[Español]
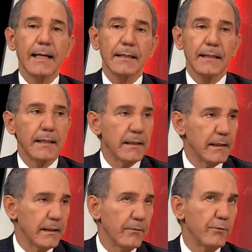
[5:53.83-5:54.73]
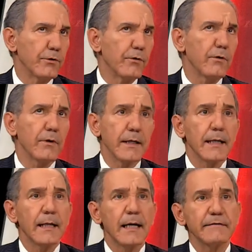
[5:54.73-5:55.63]
eh, uno,
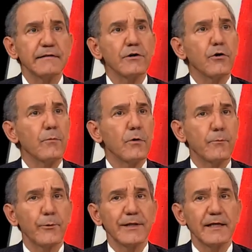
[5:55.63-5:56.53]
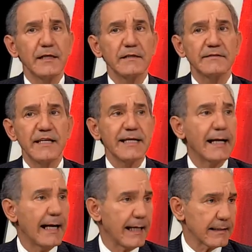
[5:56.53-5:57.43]
eh, así como puede
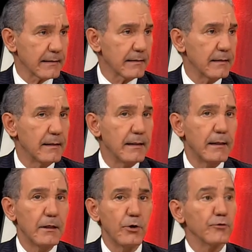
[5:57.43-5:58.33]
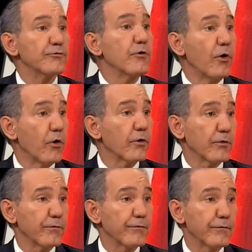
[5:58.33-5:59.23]
señalar los
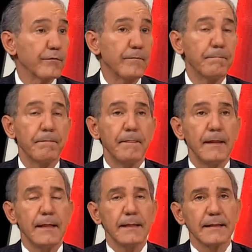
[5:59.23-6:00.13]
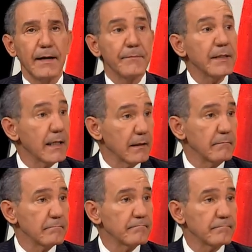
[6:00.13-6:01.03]
logros, también
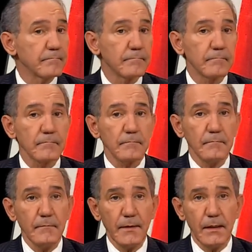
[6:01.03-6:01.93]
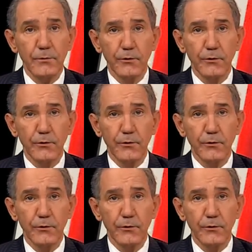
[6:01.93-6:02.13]
no